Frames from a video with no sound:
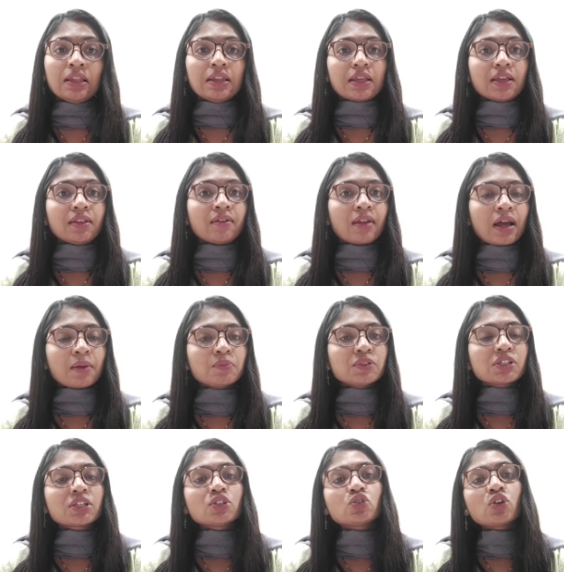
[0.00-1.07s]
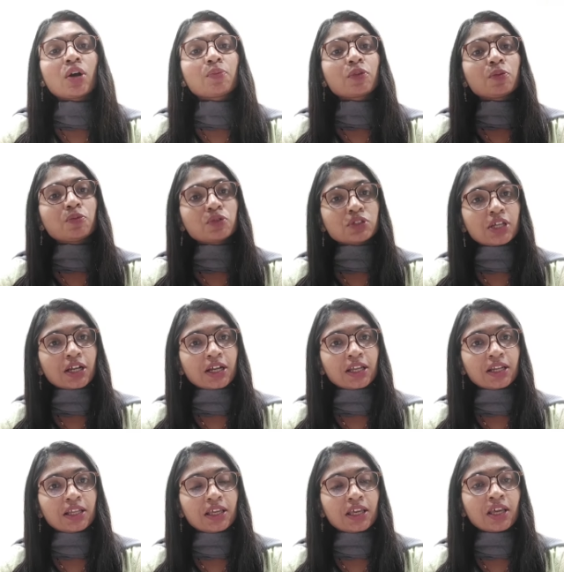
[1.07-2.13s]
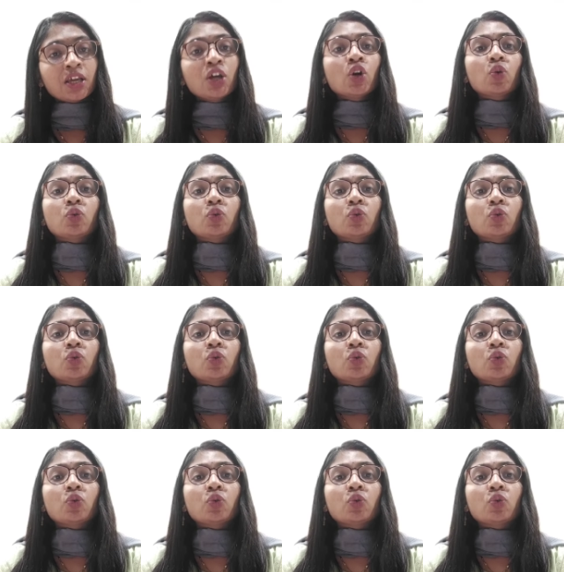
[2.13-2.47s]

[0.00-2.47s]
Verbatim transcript: लेकिन राम जी की जो हमको पूजा करनी है